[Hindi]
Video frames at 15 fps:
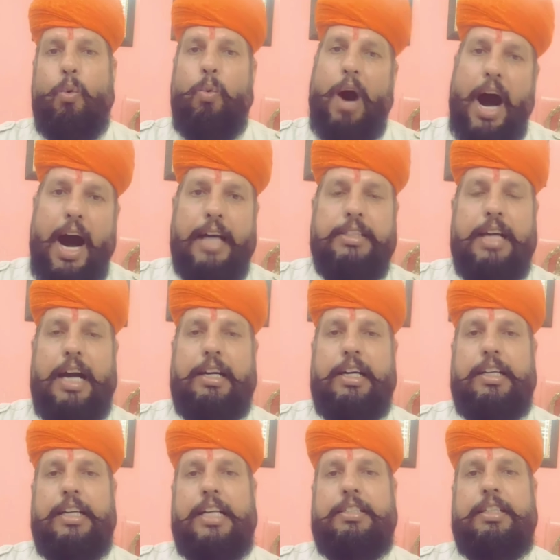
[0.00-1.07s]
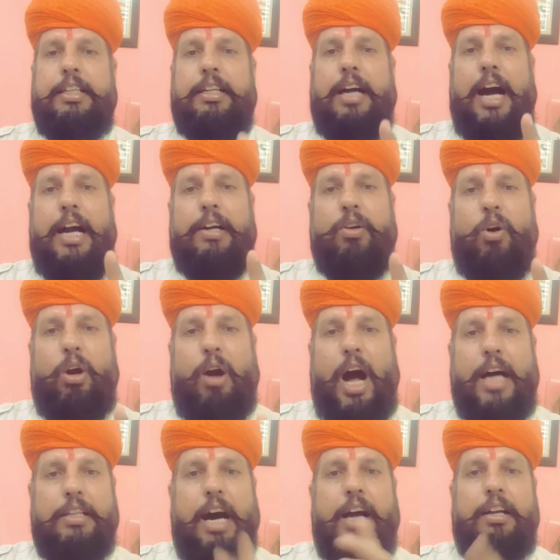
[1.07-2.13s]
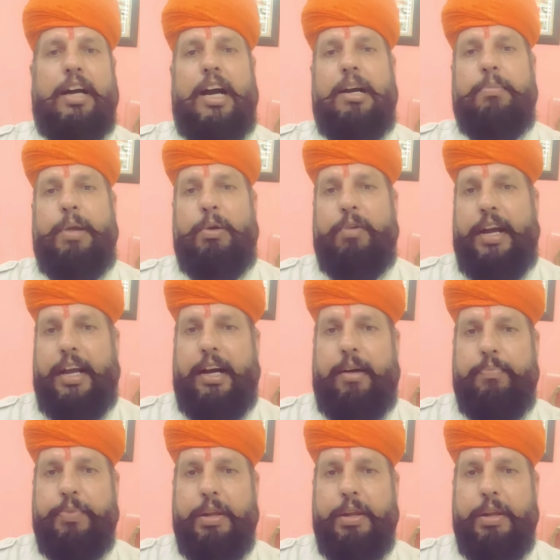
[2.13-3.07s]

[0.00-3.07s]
वहां जाकर राशन कार्ड और आधार कार्ड बनवाएगा